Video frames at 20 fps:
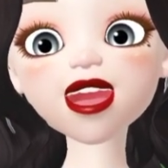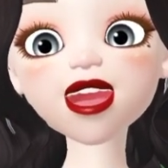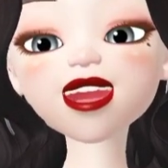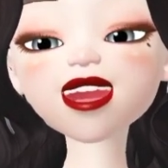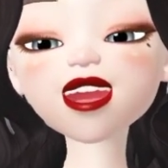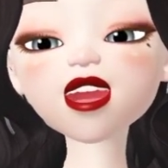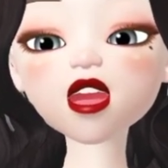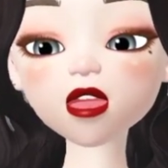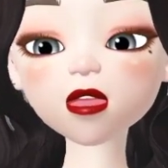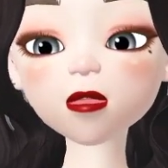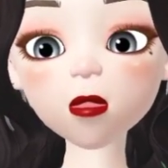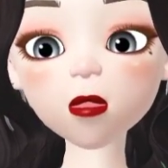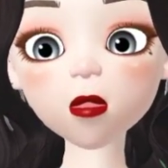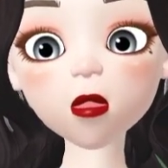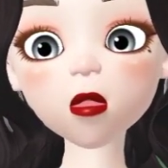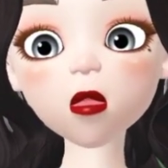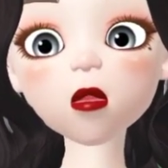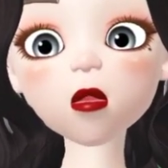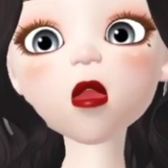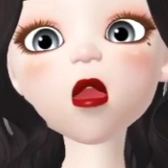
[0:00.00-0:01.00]

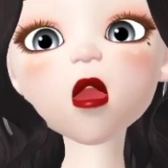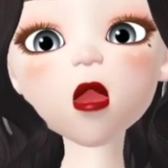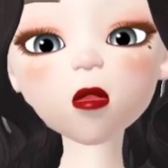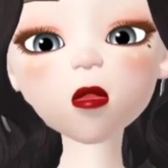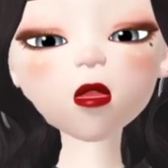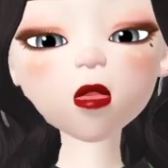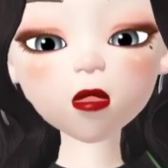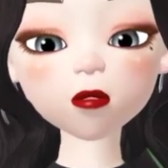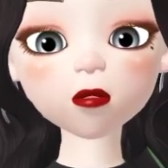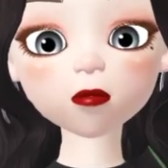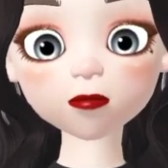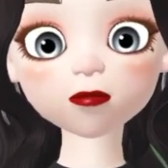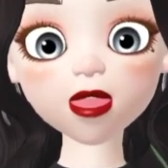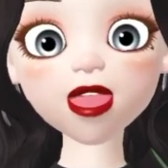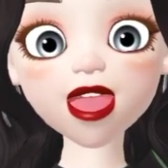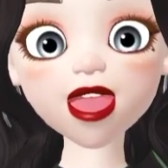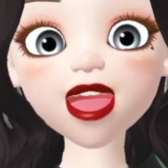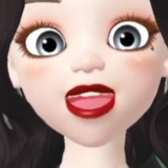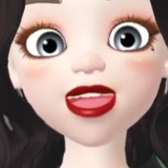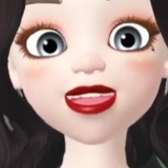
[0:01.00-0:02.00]
المرجوه والمبتغاه
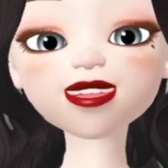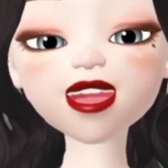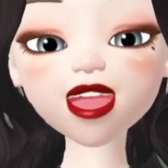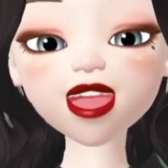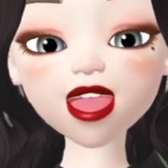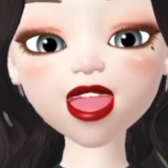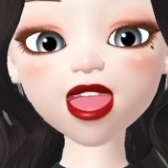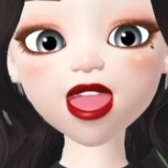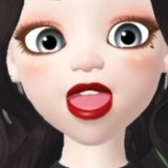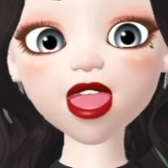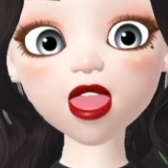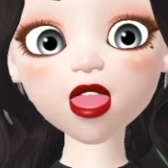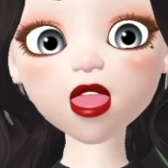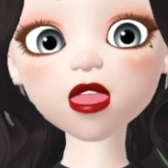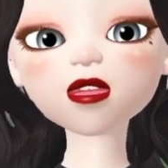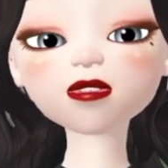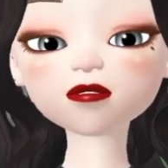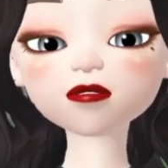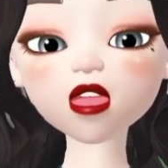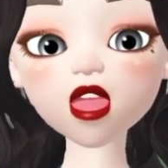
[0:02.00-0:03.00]
صحيا
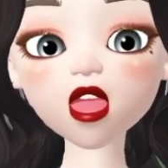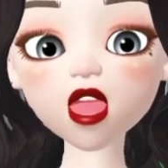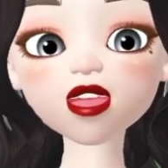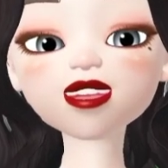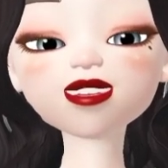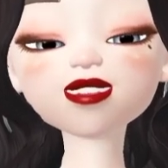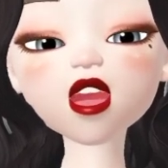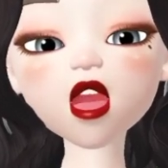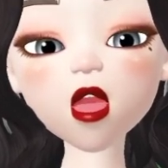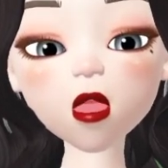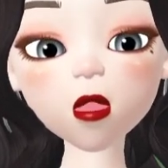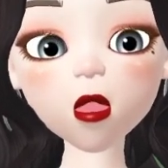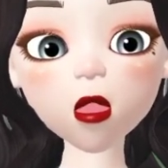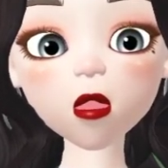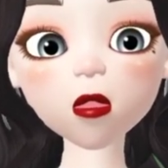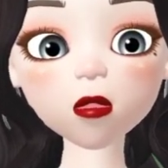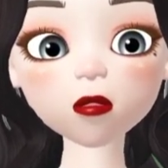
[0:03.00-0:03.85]
في اسرع وقت